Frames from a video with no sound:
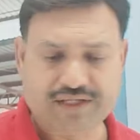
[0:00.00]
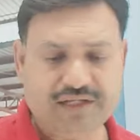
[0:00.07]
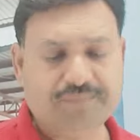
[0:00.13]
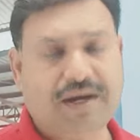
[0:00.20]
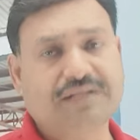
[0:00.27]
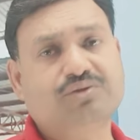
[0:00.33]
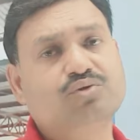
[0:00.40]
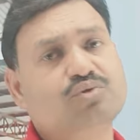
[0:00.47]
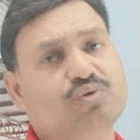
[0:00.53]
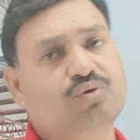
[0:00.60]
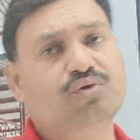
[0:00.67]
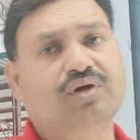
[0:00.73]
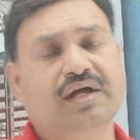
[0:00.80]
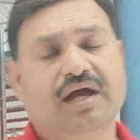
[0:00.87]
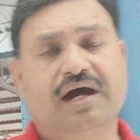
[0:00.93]
इन बातों को
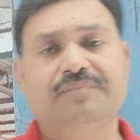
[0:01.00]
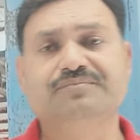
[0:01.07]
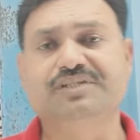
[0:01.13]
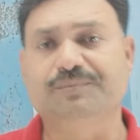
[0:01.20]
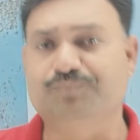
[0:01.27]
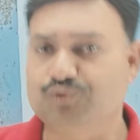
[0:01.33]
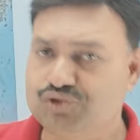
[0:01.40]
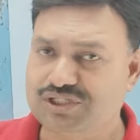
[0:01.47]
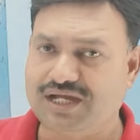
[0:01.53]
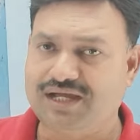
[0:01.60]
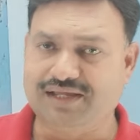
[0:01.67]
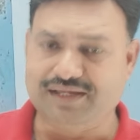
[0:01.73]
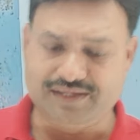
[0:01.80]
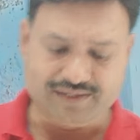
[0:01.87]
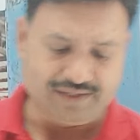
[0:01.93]
हमसे पूछा है